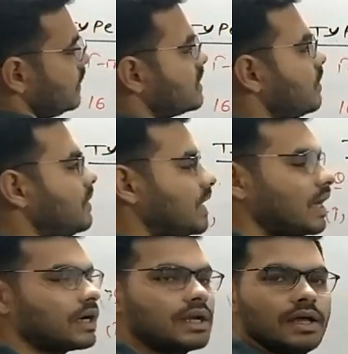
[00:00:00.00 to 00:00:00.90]
इसे भी
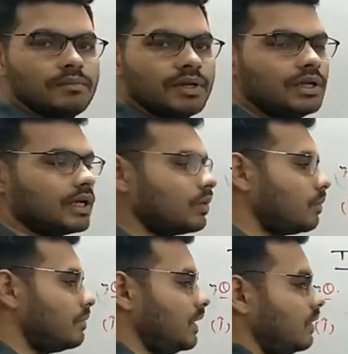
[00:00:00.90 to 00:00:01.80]
क्या करना है भिन्न के
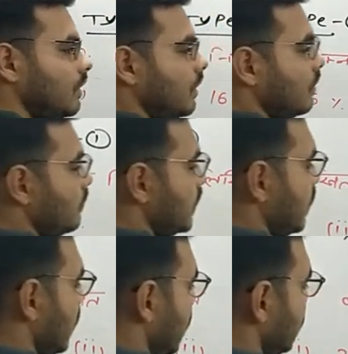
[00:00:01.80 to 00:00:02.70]
रूप में
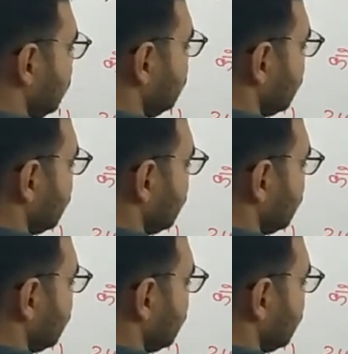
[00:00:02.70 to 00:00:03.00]
बदलना है